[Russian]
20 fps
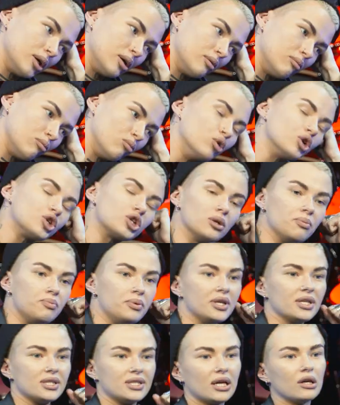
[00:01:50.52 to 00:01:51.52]
мощный
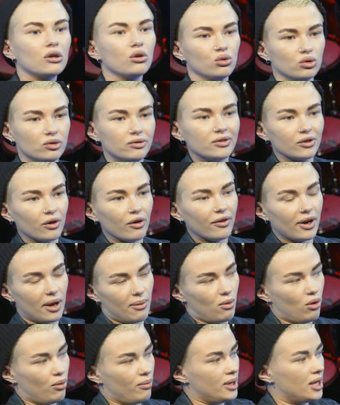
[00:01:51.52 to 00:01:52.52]
перезагруз
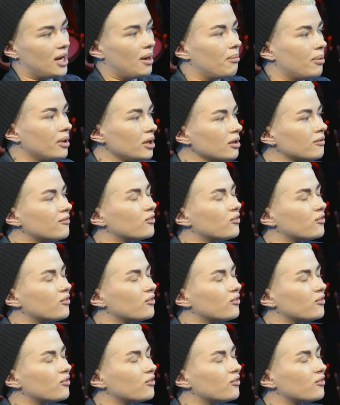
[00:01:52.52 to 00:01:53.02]
время у меня был,